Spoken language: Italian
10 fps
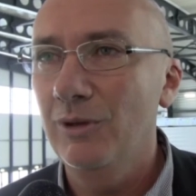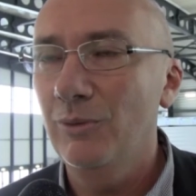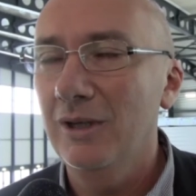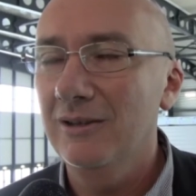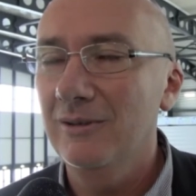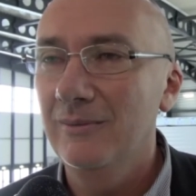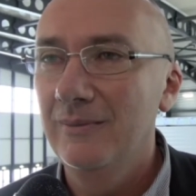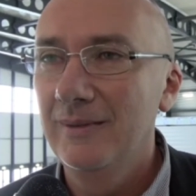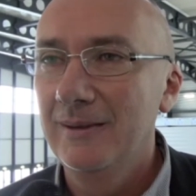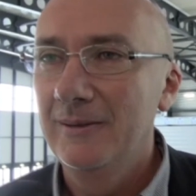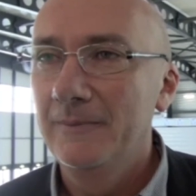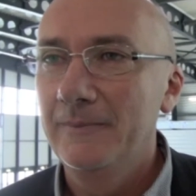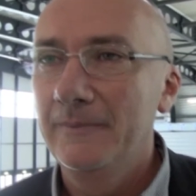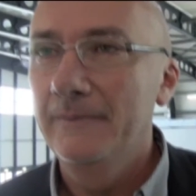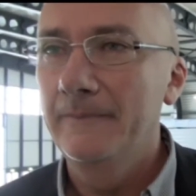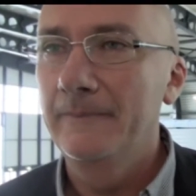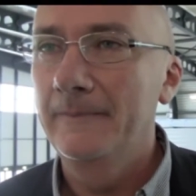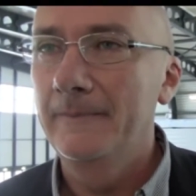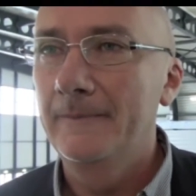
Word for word: quattro. Sì, infatti